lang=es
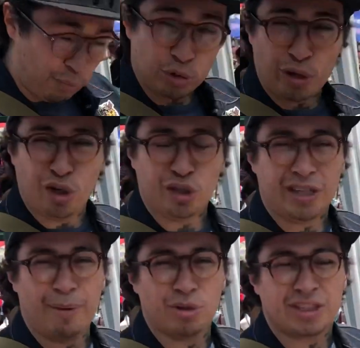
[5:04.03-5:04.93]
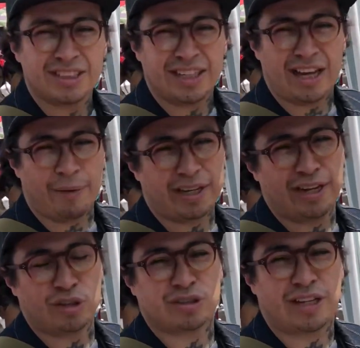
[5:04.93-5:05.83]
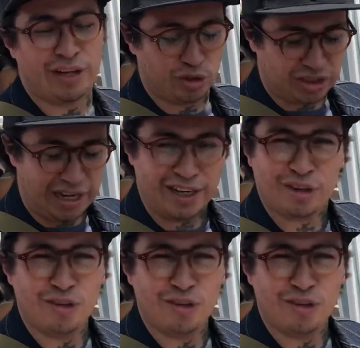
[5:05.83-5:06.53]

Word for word: Pues bueno, nos llevamos esta y a ver qué nos, qué nos sale,